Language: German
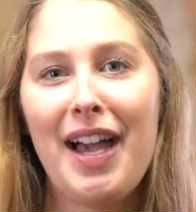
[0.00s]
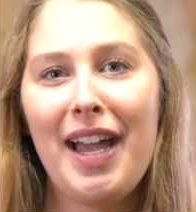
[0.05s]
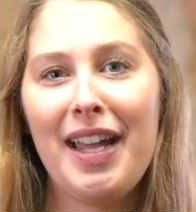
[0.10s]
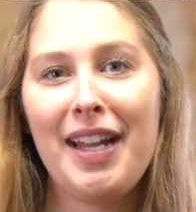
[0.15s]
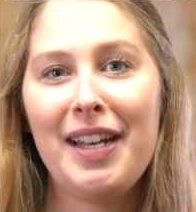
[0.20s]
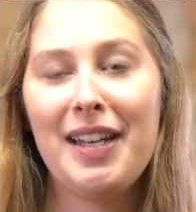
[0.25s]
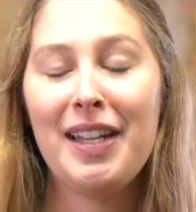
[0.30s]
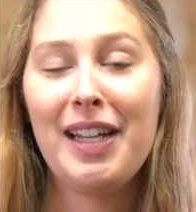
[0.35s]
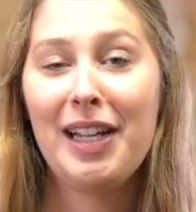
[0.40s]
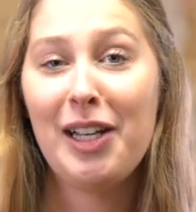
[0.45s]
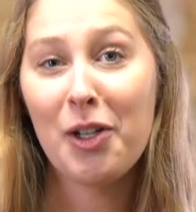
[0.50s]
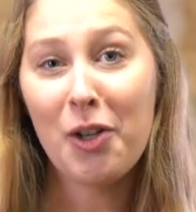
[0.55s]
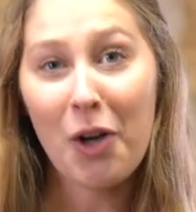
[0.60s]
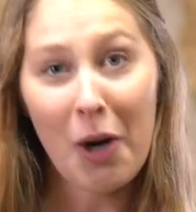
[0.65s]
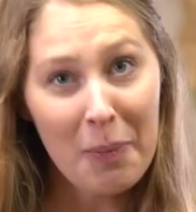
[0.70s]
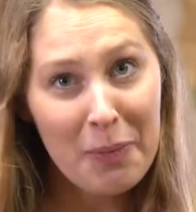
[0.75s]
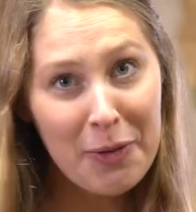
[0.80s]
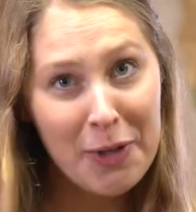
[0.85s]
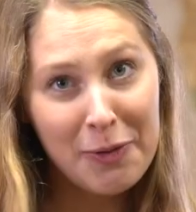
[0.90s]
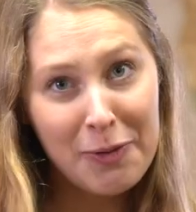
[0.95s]
ein
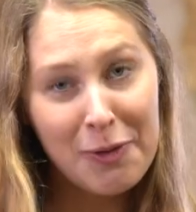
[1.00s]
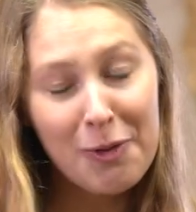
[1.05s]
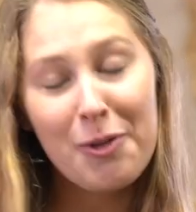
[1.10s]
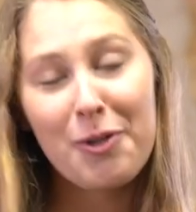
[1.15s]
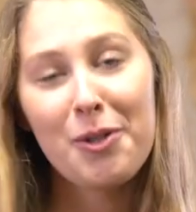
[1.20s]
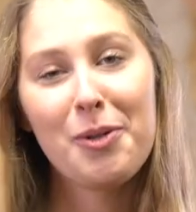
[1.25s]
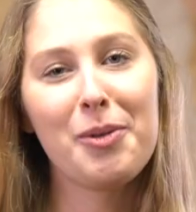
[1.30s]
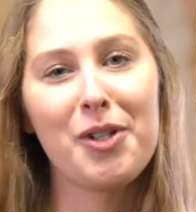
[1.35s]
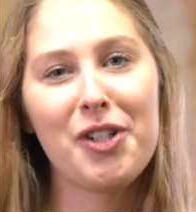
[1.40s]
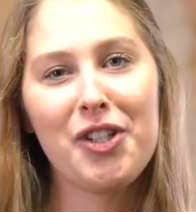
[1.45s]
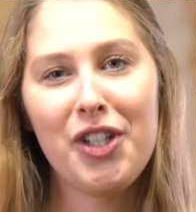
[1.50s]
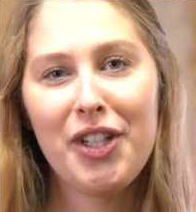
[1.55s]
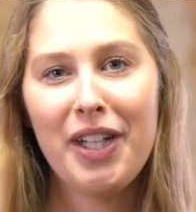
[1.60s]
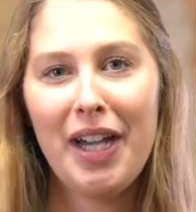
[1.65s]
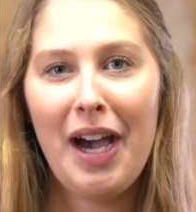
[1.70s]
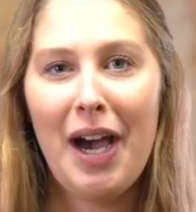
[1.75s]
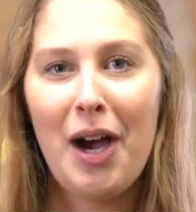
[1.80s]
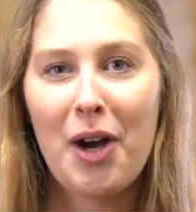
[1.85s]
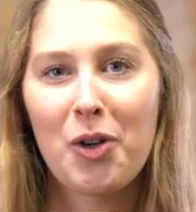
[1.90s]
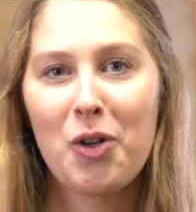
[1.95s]
Helikopterflug über
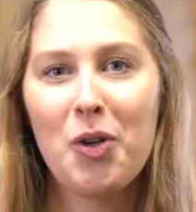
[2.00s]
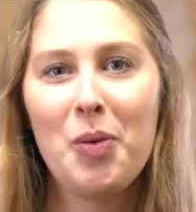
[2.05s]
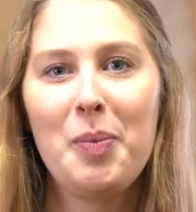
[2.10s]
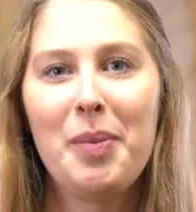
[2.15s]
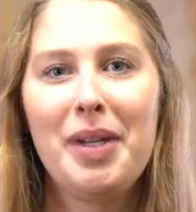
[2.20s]
Chicago